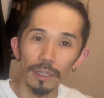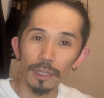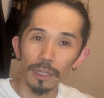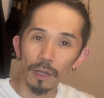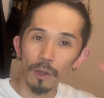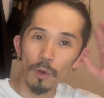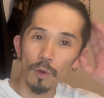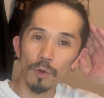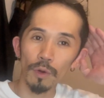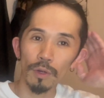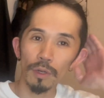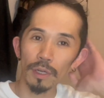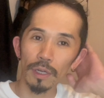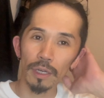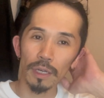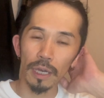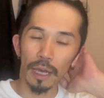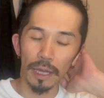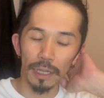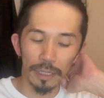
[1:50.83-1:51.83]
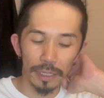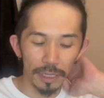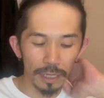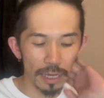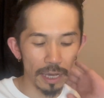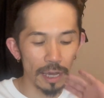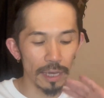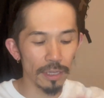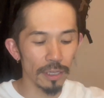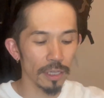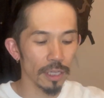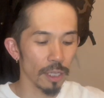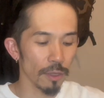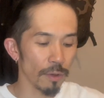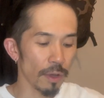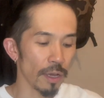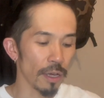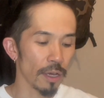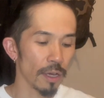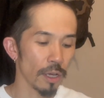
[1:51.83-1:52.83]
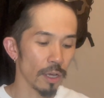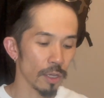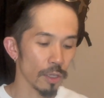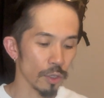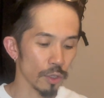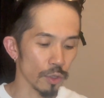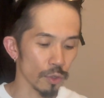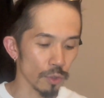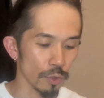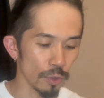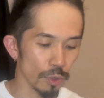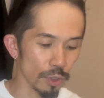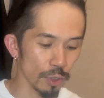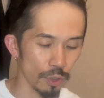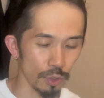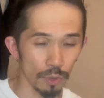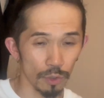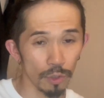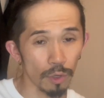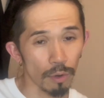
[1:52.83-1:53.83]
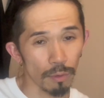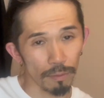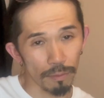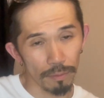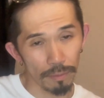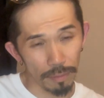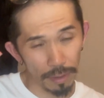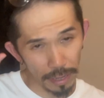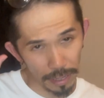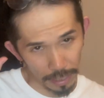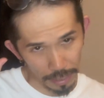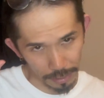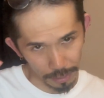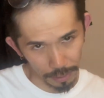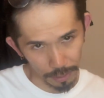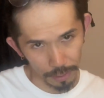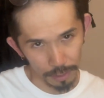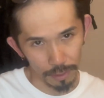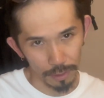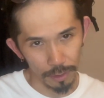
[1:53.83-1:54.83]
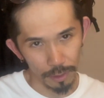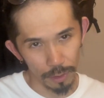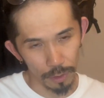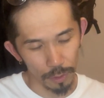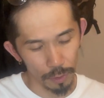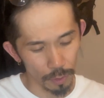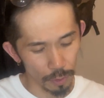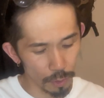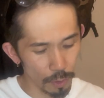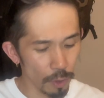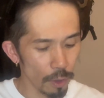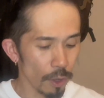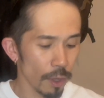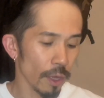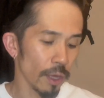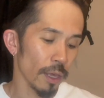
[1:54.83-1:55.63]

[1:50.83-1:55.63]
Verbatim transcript: だから今回に関しては、中秋の名月っていうのと、